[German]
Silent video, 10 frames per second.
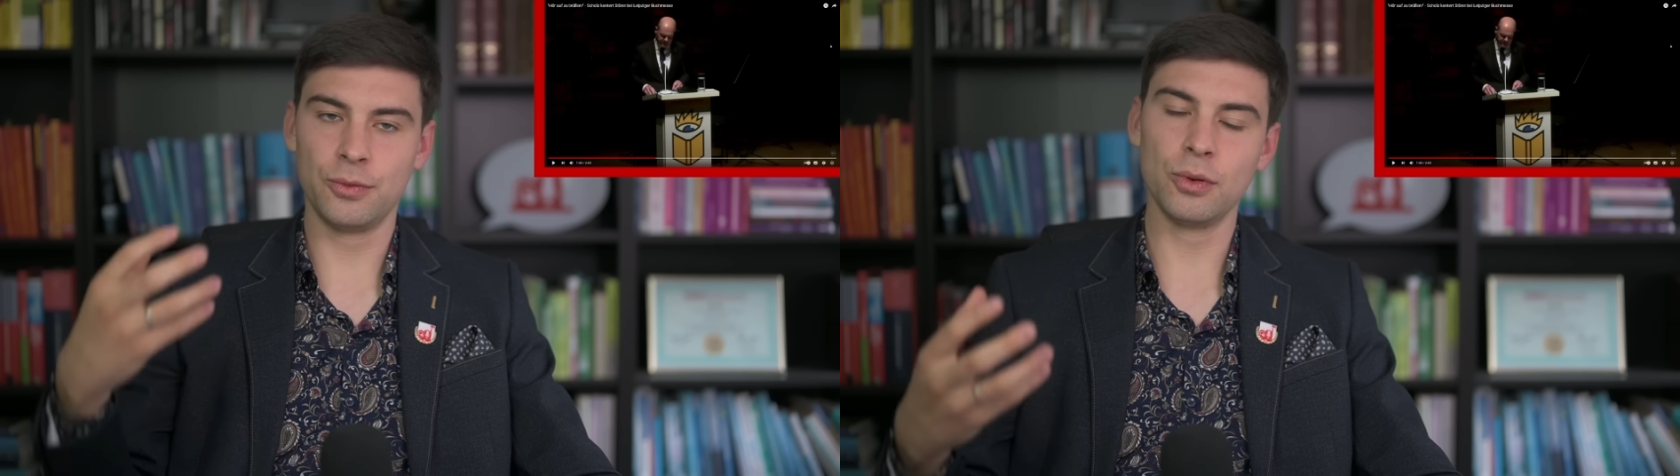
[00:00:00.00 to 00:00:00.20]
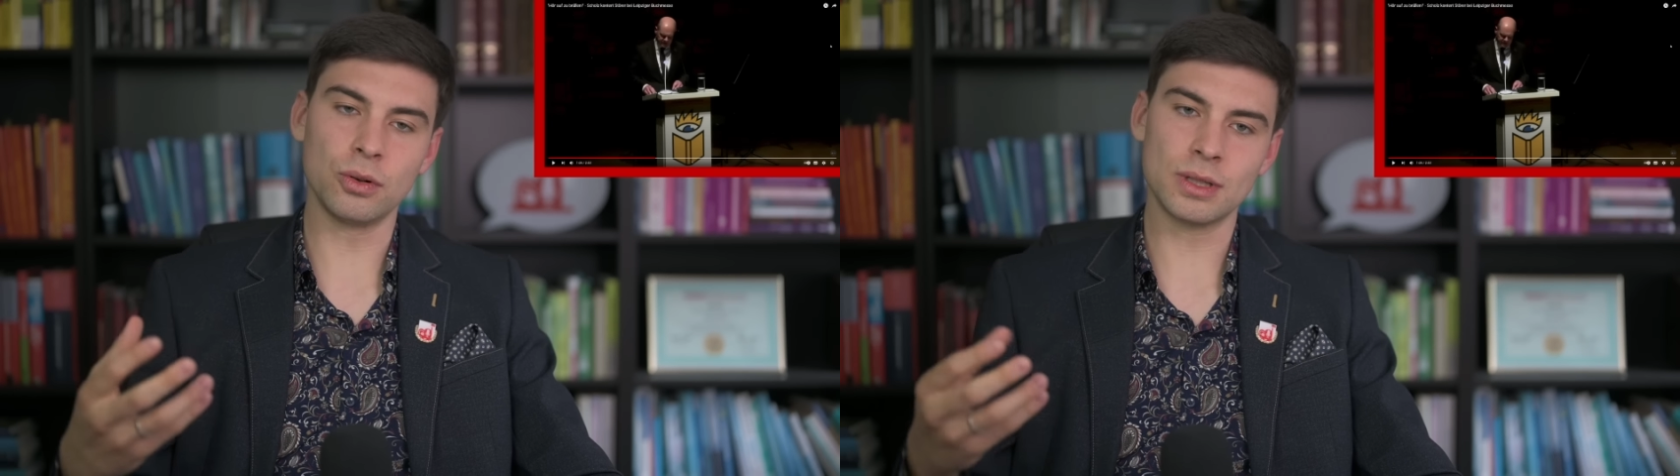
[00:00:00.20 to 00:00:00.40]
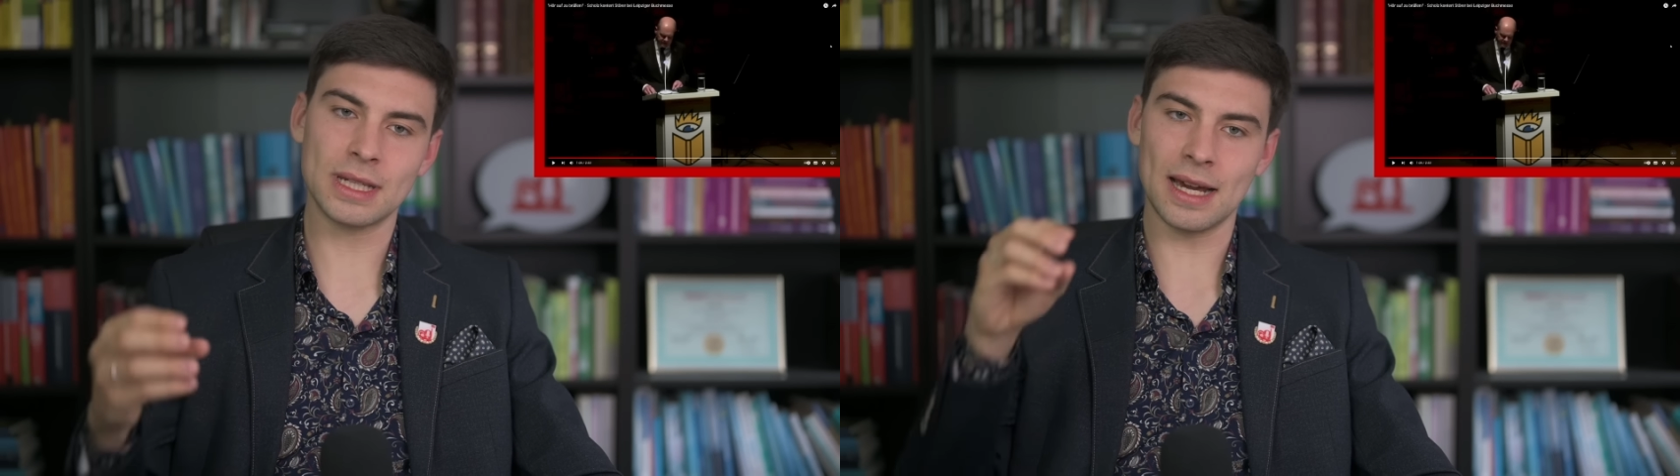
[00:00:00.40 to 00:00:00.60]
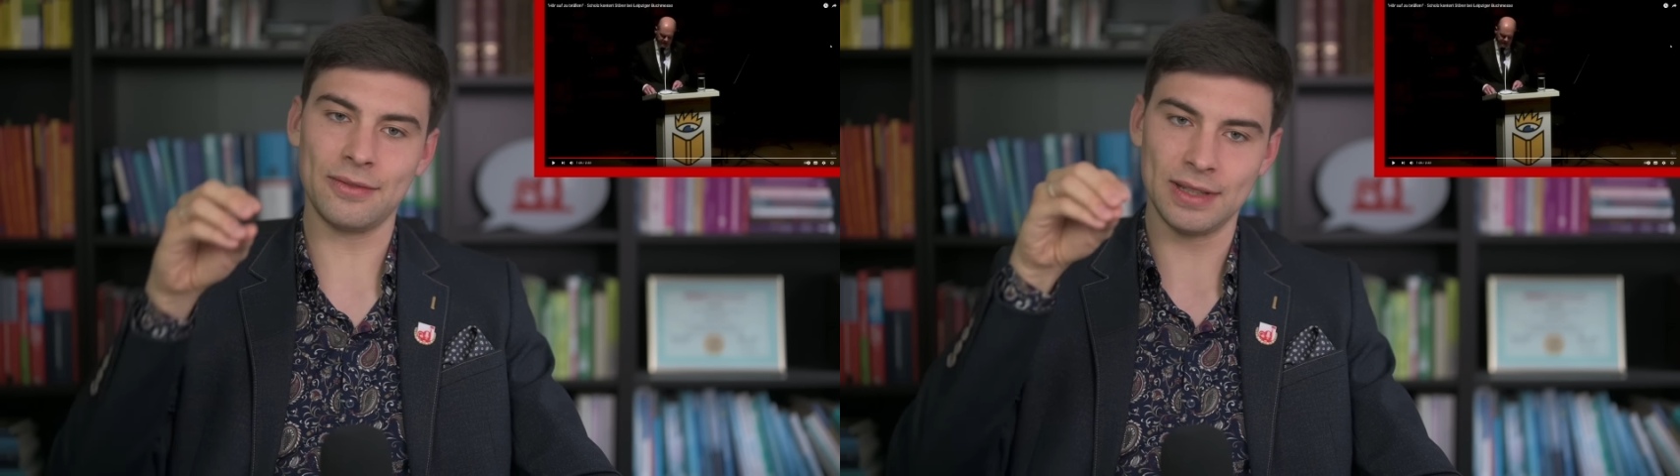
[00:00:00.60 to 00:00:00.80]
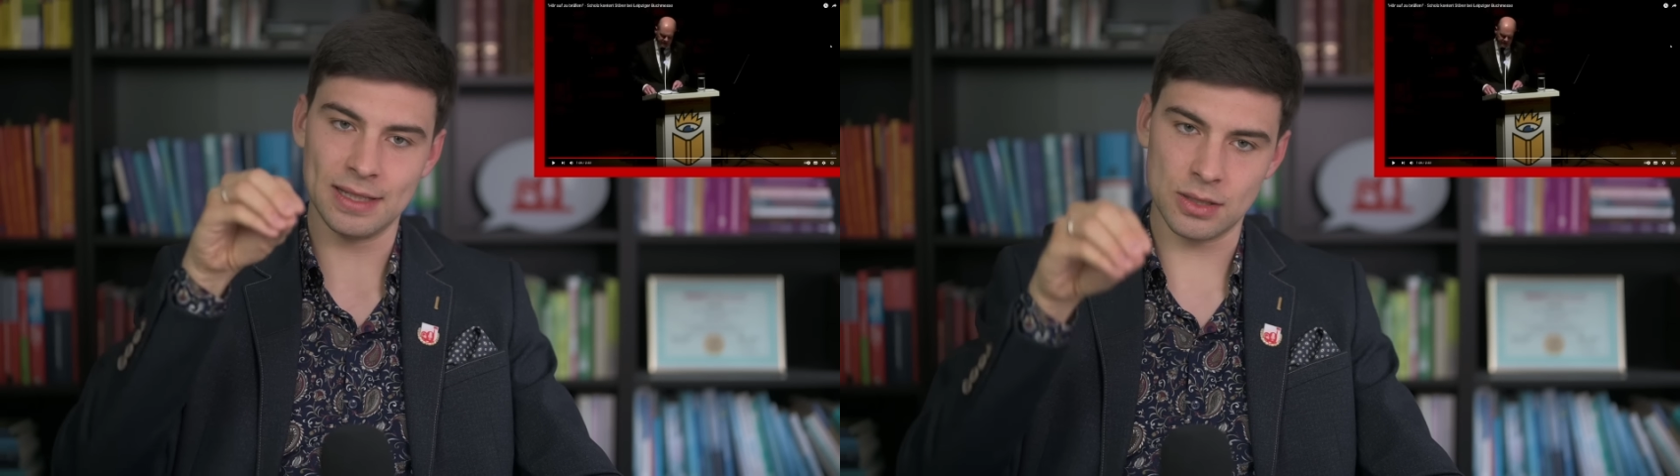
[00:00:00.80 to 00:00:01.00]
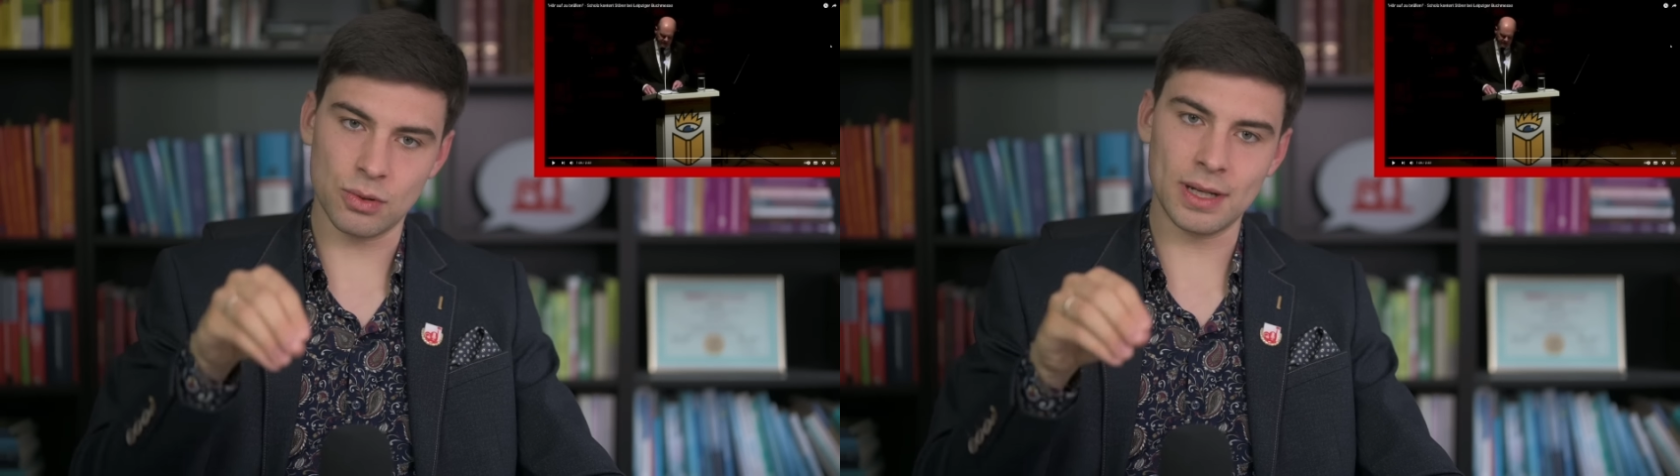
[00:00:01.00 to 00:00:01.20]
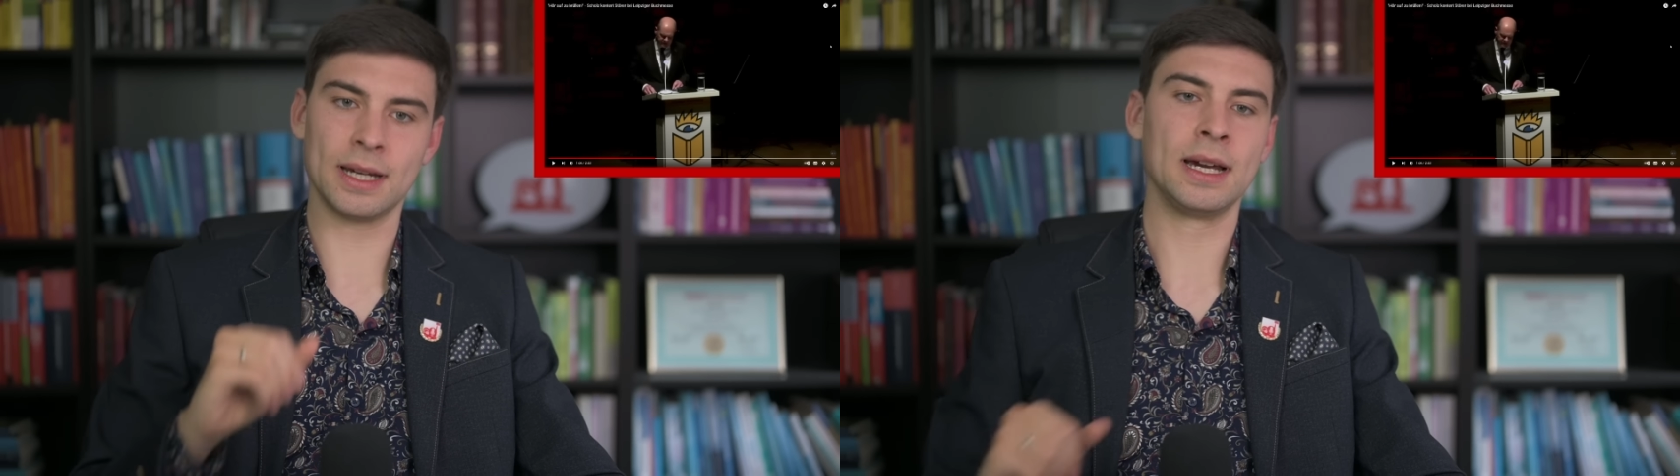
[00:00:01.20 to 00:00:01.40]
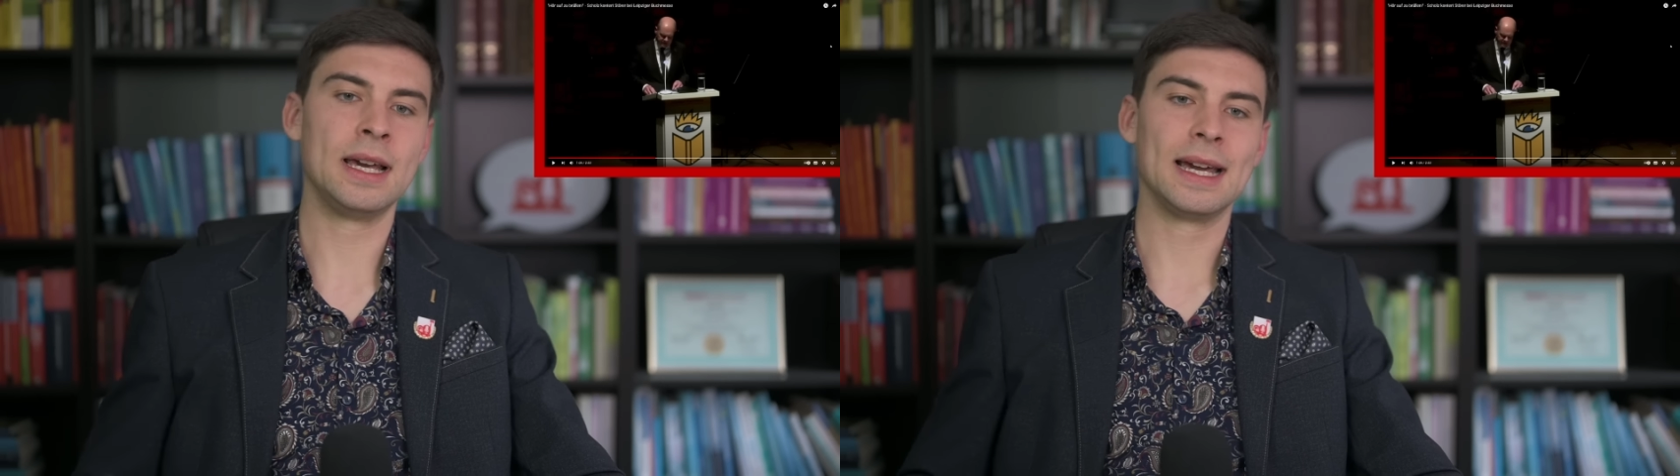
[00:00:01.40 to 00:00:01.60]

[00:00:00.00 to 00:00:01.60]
Führungskraft in so einer